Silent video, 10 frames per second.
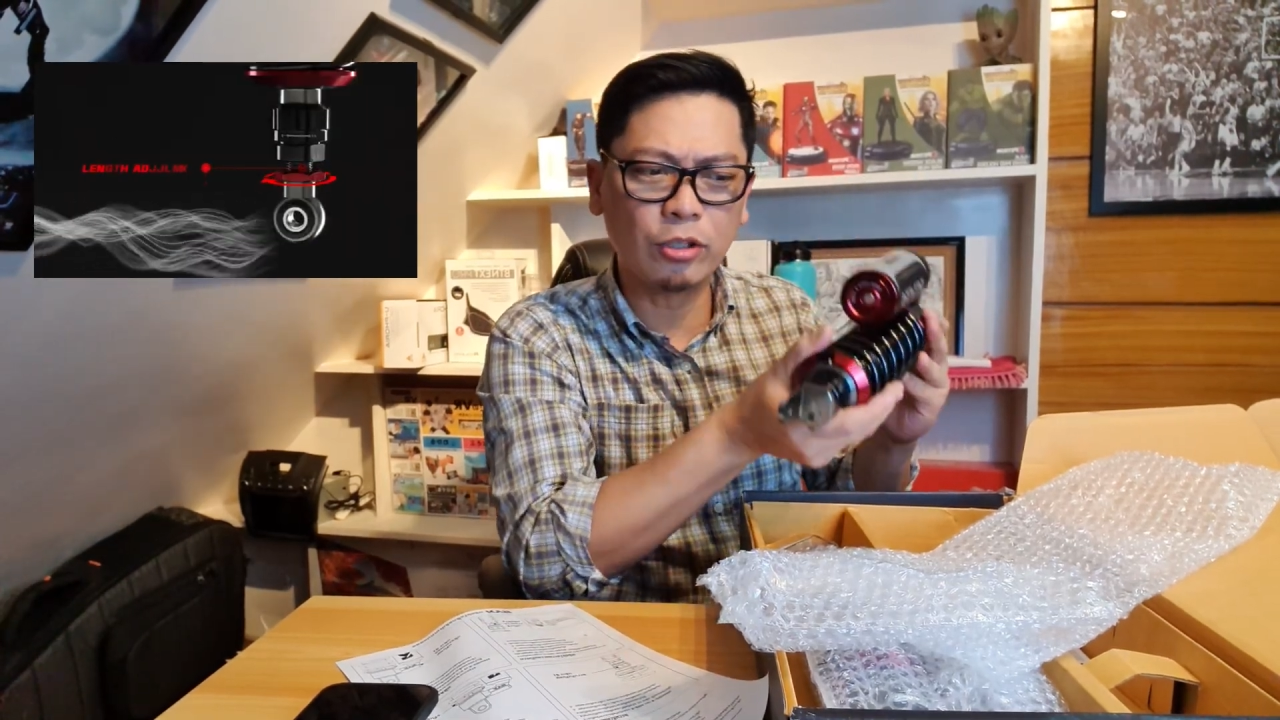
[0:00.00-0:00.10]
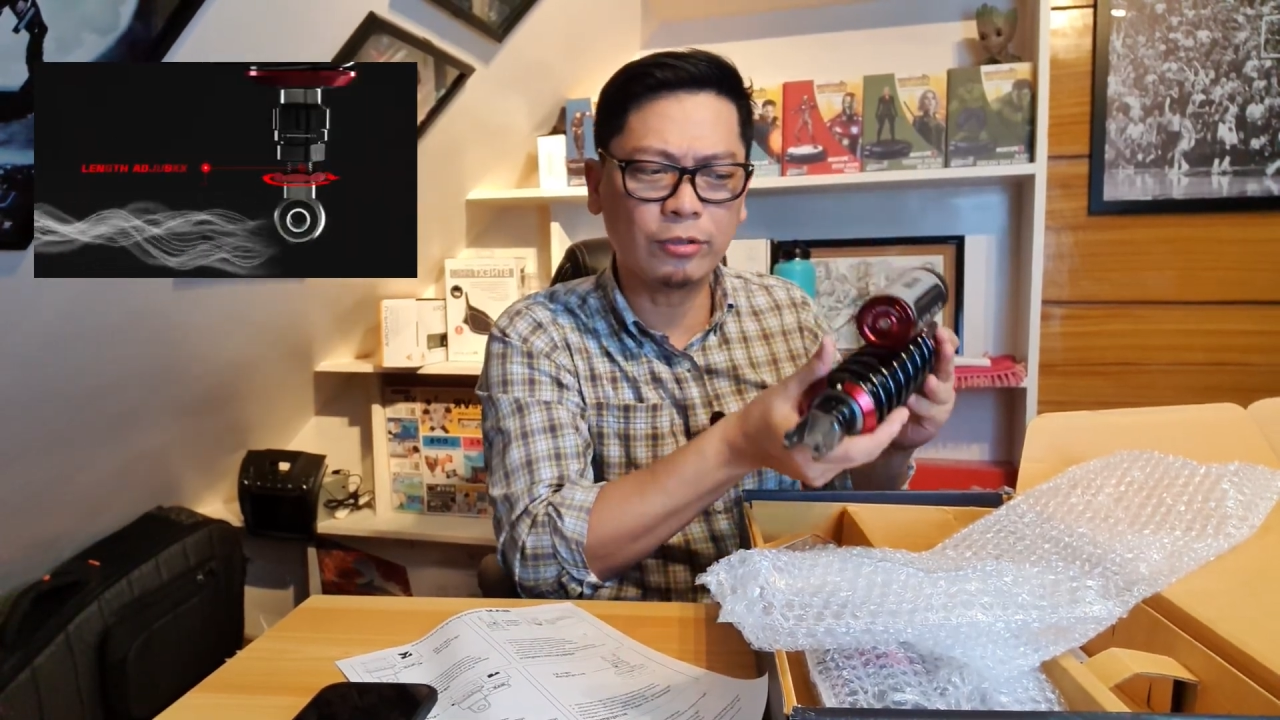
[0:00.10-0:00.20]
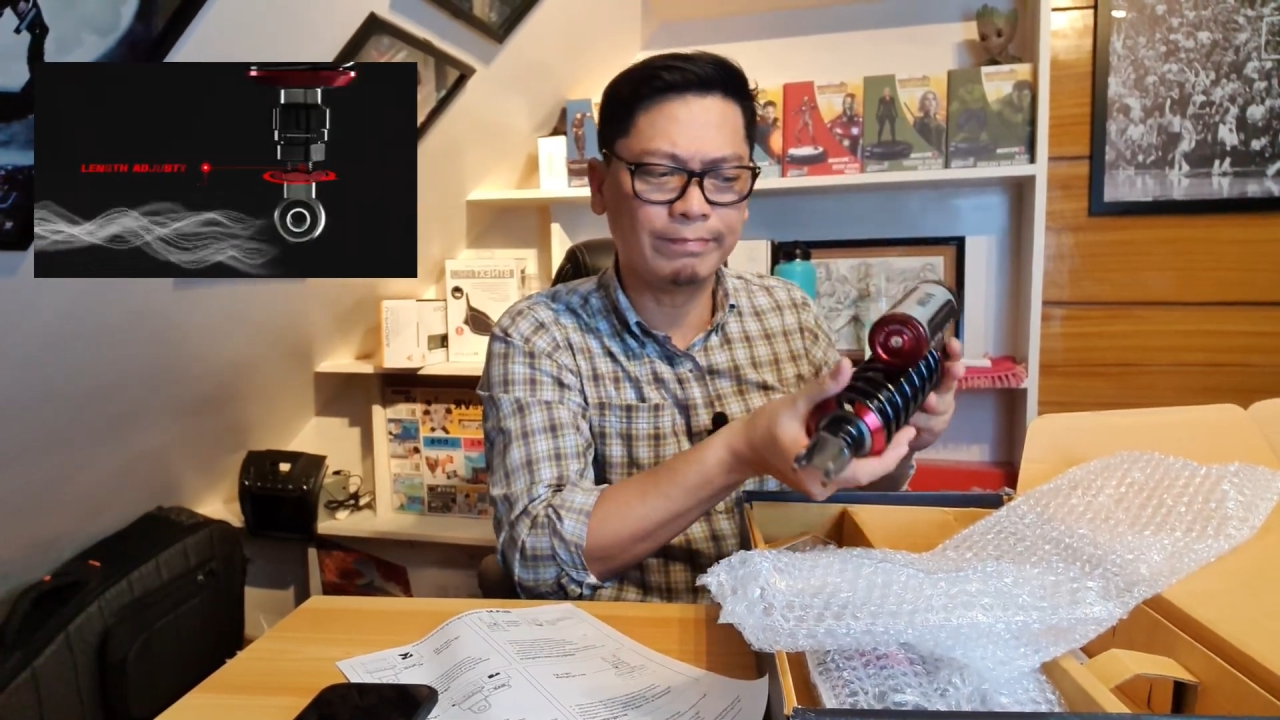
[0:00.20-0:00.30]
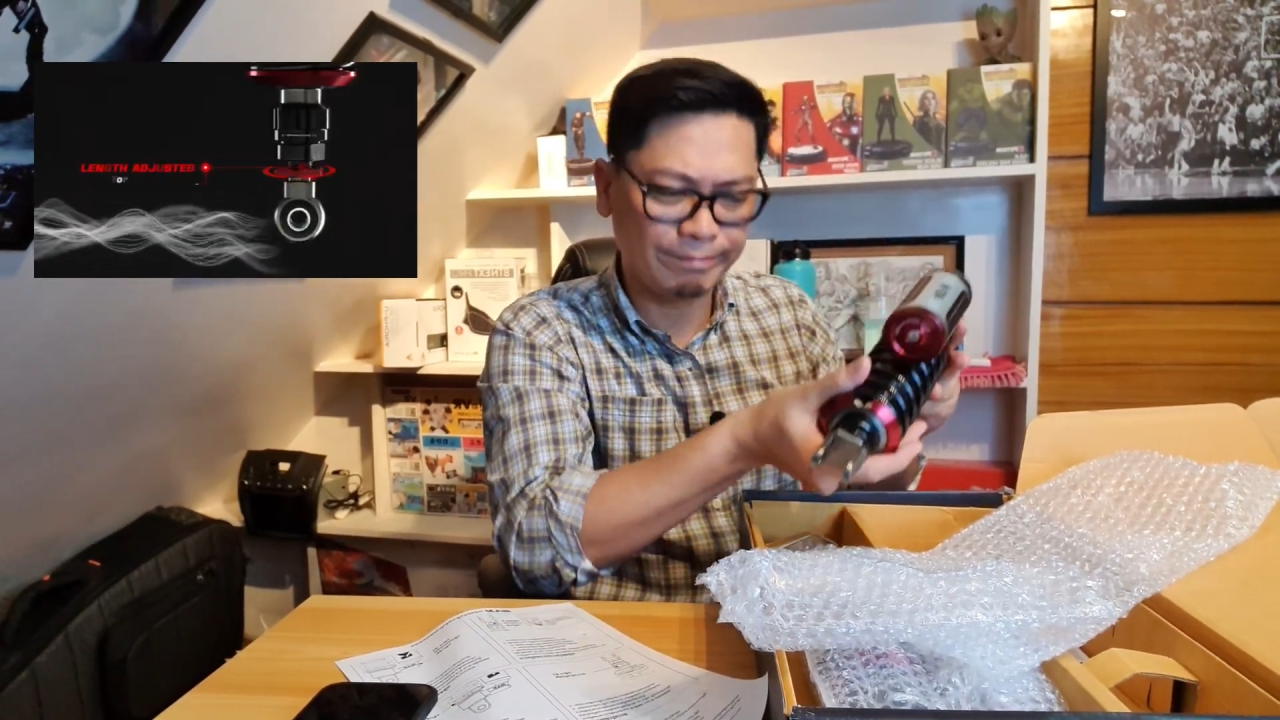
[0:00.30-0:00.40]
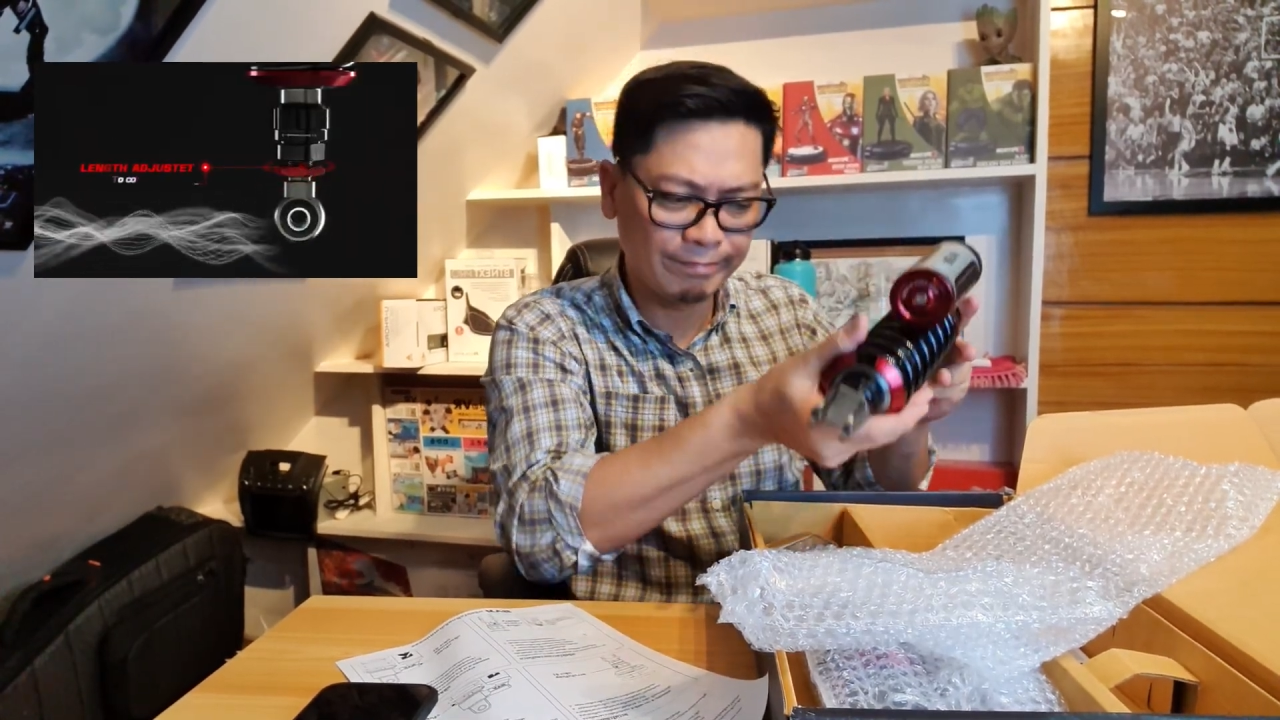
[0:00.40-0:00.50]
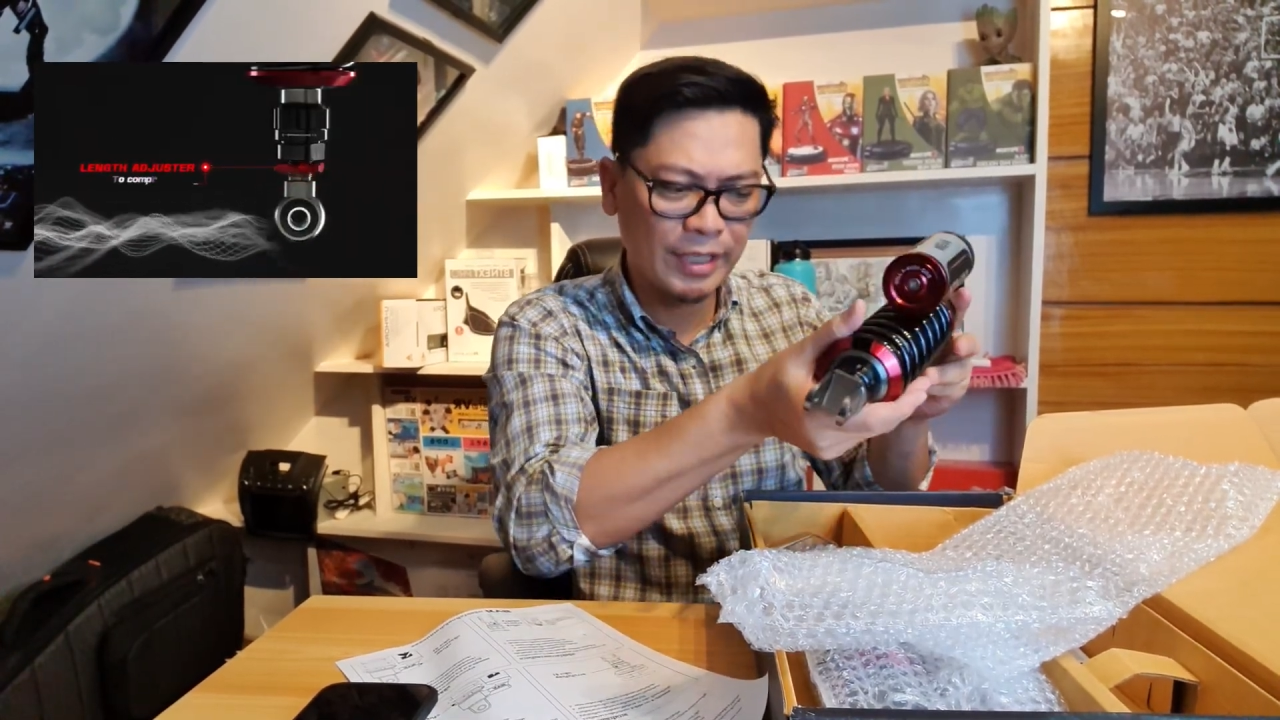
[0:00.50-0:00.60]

nito.